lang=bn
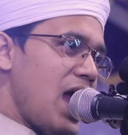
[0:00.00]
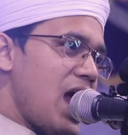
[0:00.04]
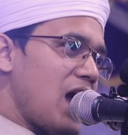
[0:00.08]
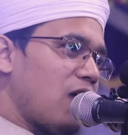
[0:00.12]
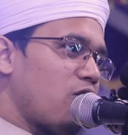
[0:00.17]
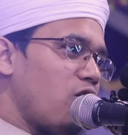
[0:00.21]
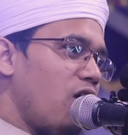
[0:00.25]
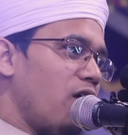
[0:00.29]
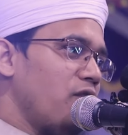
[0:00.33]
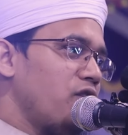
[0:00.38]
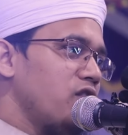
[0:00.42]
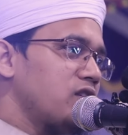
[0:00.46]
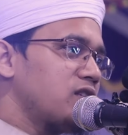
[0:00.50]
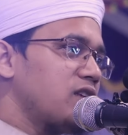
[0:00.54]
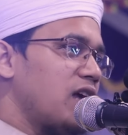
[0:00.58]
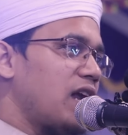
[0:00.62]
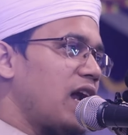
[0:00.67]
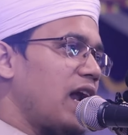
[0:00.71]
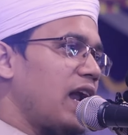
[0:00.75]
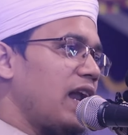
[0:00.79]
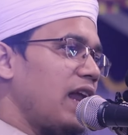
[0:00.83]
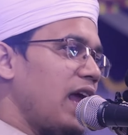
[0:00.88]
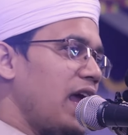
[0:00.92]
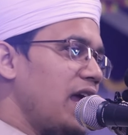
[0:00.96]
এক
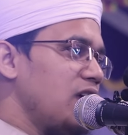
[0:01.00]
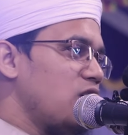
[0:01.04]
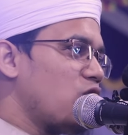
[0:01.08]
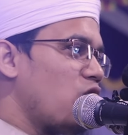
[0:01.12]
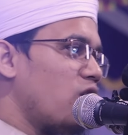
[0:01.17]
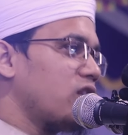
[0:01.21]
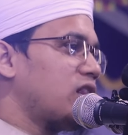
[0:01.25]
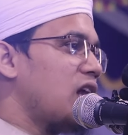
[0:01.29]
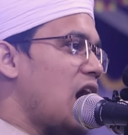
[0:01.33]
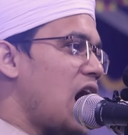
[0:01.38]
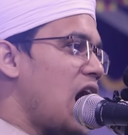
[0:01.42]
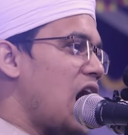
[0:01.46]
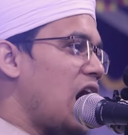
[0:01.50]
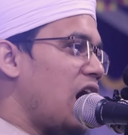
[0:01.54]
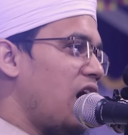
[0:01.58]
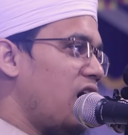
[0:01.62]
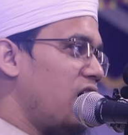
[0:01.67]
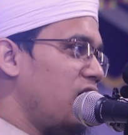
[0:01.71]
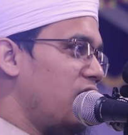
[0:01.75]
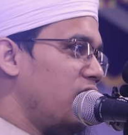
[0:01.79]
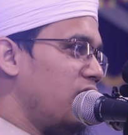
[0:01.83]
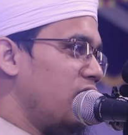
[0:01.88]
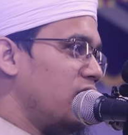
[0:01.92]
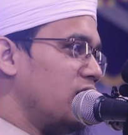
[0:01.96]
অফিসারের এই কথা
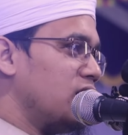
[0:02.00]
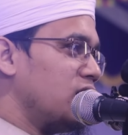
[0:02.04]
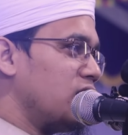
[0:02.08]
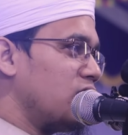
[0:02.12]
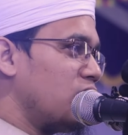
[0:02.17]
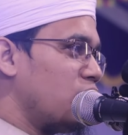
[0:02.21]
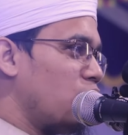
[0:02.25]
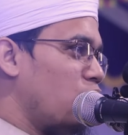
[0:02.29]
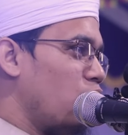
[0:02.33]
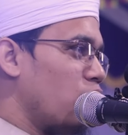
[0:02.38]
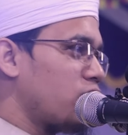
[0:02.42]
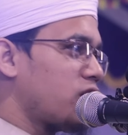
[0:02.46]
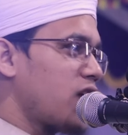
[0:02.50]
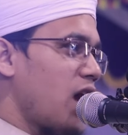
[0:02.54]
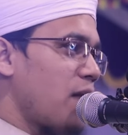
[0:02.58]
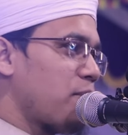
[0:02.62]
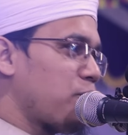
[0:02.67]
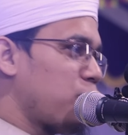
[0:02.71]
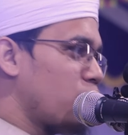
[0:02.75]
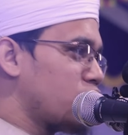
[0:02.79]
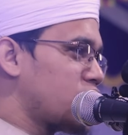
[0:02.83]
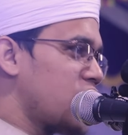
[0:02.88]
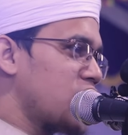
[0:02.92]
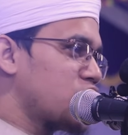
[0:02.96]
গোটা
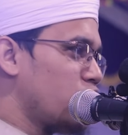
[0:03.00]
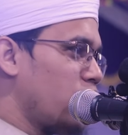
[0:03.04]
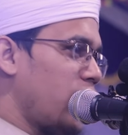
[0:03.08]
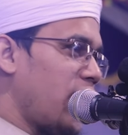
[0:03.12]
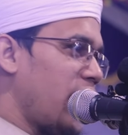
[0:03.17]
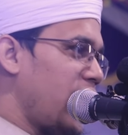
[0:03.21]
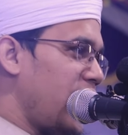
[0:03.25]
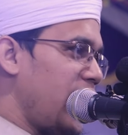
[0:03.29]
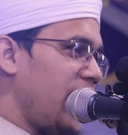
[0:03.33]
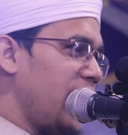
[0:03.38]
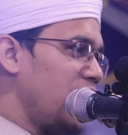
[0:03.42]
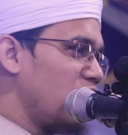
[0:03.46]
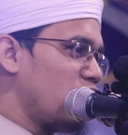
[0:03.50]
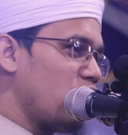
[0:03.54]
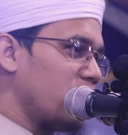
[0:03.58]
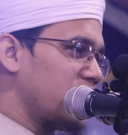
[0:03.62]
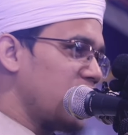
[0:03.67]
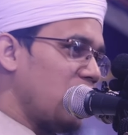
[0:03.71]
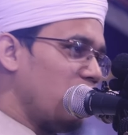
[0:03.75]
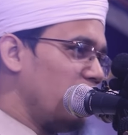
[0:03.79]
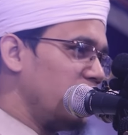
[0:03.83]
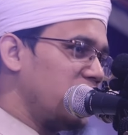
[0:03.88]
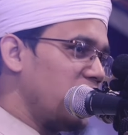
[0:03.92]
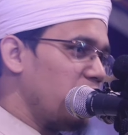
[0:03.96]
প্রশাসনের এই
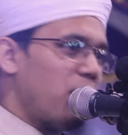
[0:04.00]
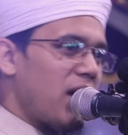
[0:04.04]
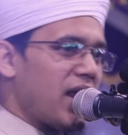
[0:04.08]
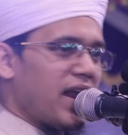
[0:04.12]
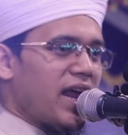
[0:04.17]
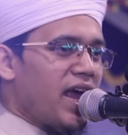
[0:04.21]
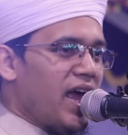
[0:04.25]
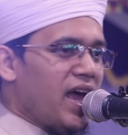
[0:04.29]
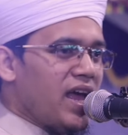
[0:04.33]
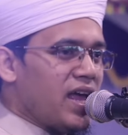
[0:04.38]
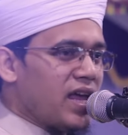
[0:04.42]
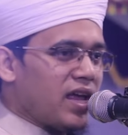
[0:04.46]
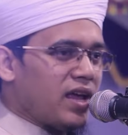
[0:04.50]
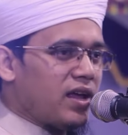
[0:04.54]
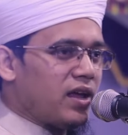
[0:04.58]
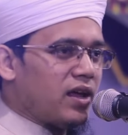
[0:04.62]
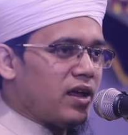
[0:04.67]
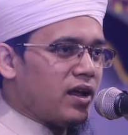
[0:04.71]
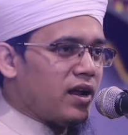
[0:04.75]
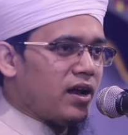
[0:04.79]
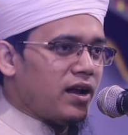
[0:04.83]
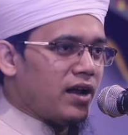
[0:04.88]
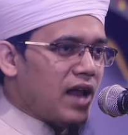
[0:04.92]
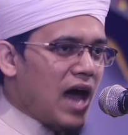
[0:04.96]
কথা হইতে পারে
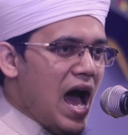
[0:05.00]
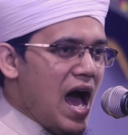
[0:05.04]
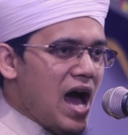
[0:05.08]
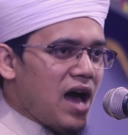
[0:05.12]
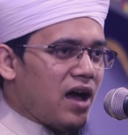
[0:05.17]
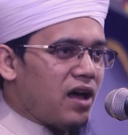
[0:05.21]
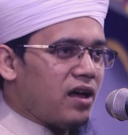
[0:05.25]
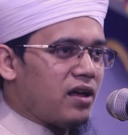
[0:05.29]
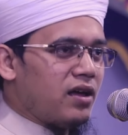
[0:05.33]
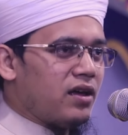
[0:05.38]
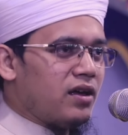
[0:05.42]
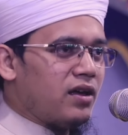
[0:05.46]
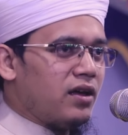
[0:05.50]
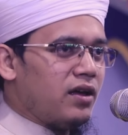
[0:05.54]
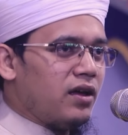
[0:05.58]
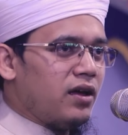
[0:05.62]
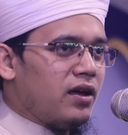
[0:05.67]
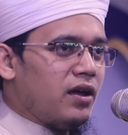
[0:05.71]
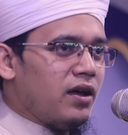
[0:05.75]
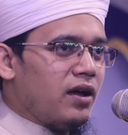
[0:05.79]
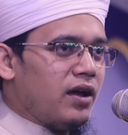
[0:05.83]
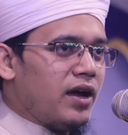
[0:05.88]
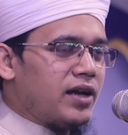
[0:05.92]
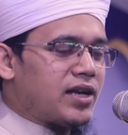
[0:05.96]
না
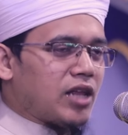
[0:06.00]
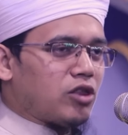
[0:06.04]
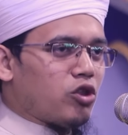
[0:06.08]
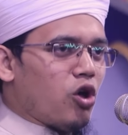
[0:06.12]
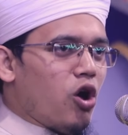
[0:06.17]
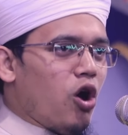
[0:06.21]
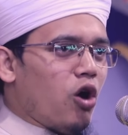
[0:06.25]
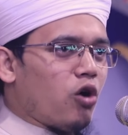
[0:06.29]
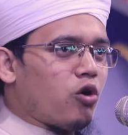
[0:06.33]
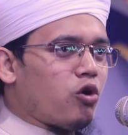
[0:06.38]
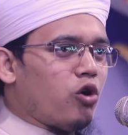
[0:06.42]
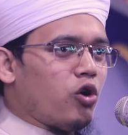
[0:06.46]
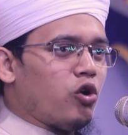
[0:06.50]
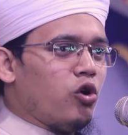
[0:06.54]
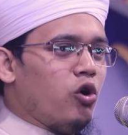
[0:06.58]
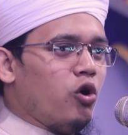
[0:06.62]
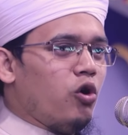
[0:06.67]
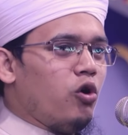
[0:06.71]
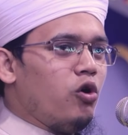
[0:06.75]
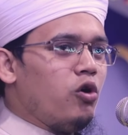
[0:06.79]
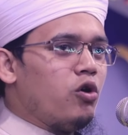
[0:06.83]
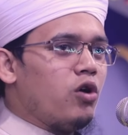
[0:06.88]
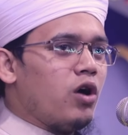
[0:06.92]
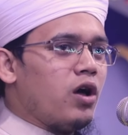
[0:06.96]
এটা তো কোনো
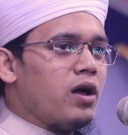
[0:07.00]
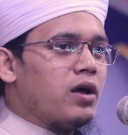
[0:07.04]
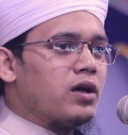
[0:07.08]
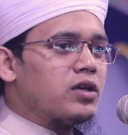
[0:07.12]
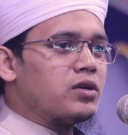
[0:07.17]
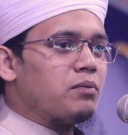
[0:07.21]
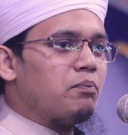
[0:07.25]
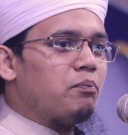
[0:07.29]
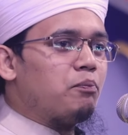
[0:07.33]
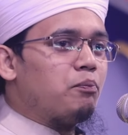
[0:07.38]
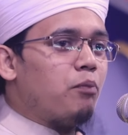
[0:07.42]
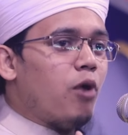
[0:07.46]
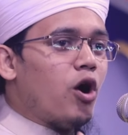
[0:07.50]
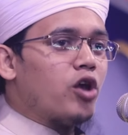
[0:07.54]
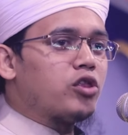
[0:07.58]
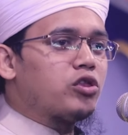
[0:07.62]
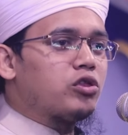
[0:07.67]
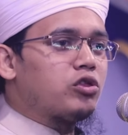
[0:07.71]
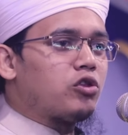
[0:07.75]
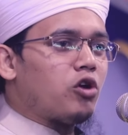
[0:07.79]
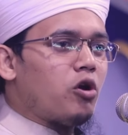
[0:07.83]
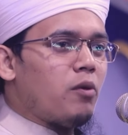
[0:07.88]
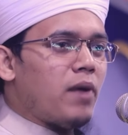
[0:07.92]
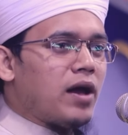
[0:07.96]

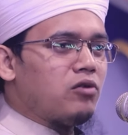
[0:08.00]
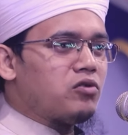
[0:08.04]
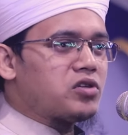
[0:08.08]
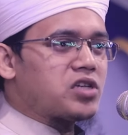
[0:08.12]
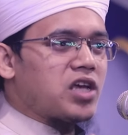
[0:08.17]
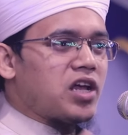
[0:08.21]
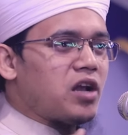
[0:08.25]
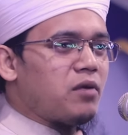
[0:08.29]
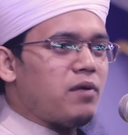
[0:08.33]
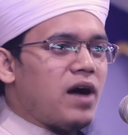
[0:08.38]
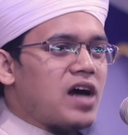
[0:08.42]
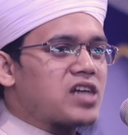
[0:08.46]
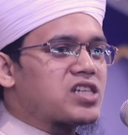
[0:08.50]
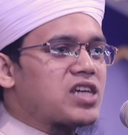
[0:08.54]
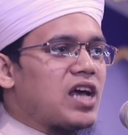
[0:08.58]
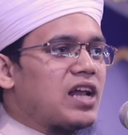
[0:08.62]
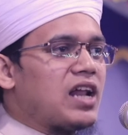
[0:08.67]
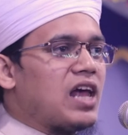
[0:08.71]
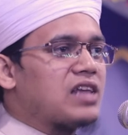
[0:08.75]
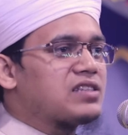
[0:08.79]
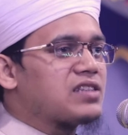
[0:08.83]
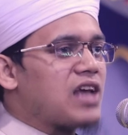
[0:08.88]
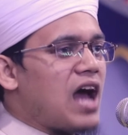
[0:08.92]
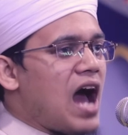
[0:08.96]
ভদ্র মানুষের ভাষা
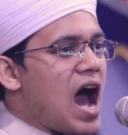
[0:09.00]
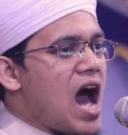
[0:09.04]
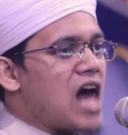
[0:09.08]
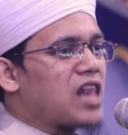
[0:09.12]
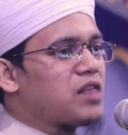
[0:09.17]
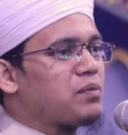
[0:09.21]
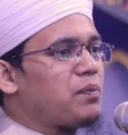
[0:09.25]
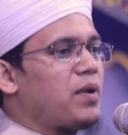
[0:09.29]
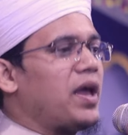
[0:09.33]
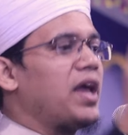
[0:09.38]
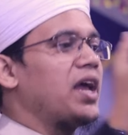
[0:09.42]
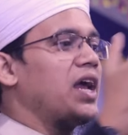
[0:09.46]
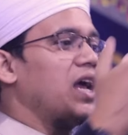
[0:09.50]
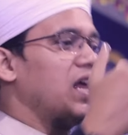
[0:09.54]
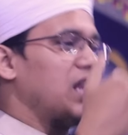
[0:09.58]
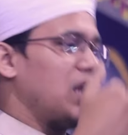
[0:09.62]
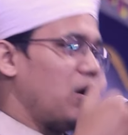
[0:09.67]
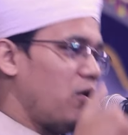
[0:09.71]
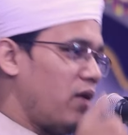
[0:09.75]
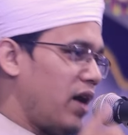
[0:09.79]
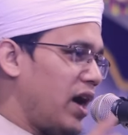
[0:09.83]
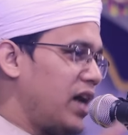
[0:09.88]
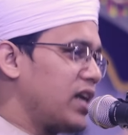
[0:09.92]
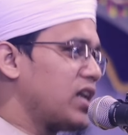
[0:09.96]
না যে হাত ভেঙে
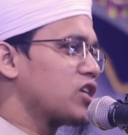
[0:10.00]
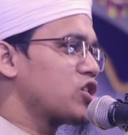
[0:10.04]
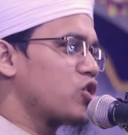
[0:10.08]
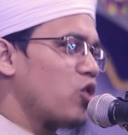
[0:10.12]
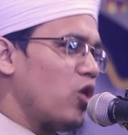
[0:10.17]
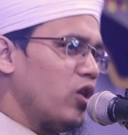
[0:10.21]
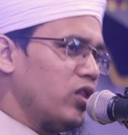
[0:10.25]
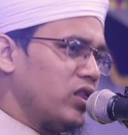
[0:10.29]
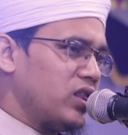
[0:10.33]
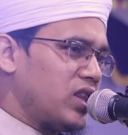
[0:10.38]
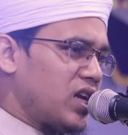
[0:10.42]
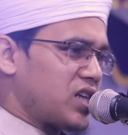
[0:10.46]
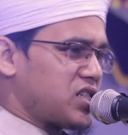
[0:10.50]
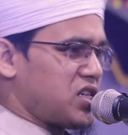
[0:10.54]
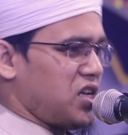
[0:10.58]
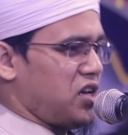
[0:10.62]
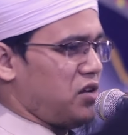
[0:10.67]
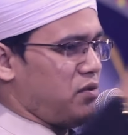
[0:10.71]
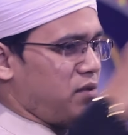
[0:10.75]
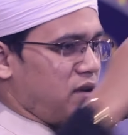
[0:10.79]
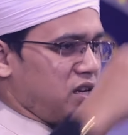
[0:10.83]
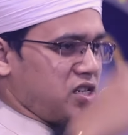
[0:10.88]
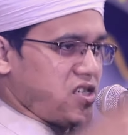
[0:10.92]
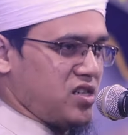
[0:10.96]
দেওয়া এটা
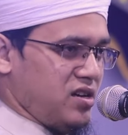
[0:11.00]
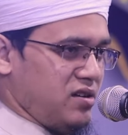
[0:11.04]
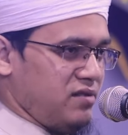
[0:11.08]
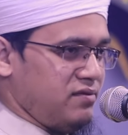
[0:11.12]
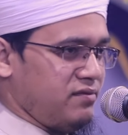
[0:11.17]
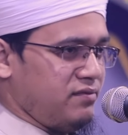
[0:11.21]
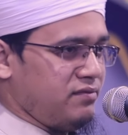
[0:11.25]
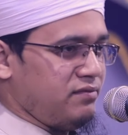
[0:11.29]
সন্ত্রাসের ভাষা